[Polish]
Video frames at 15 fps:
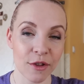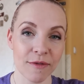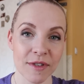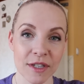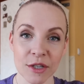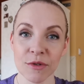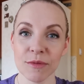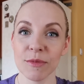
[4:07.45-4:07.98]
to w
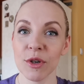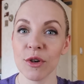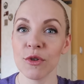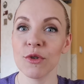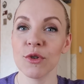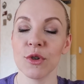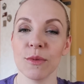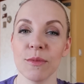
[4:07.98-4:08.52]
zeszłym
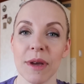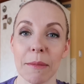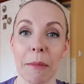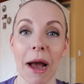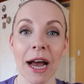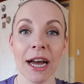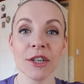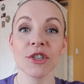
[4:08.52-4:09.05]
tygodniu zrobiłam
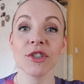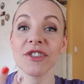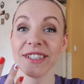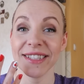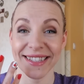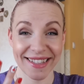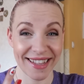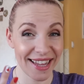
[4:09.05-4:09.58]
aż
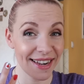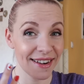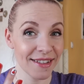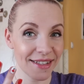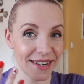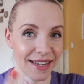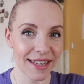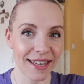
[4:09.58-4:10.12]
4
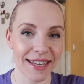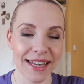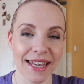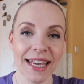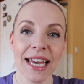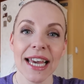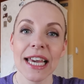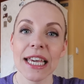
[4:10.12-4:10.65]
cztery
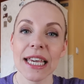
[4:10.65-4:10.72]
treningi